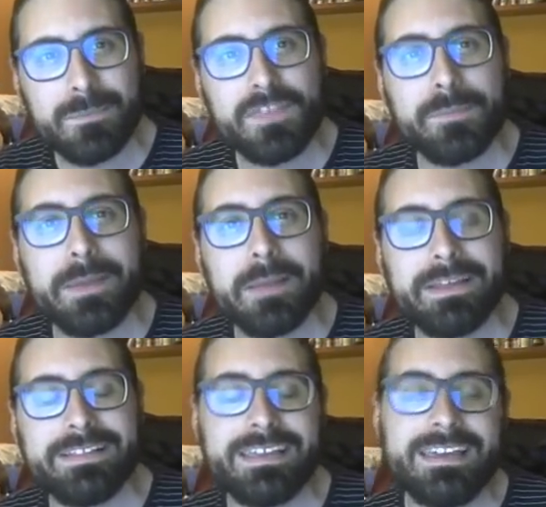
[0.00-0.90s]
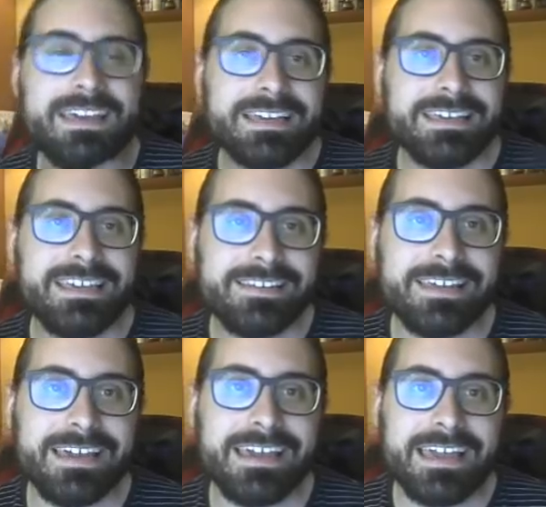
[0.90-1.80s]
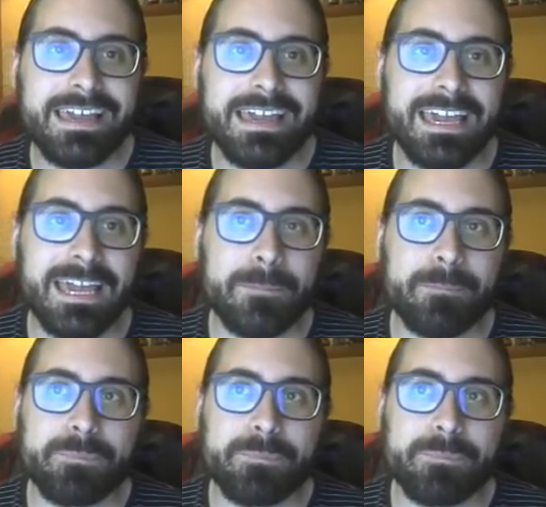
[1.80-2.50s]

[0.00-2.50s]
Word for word: Principalmente, y es que eh,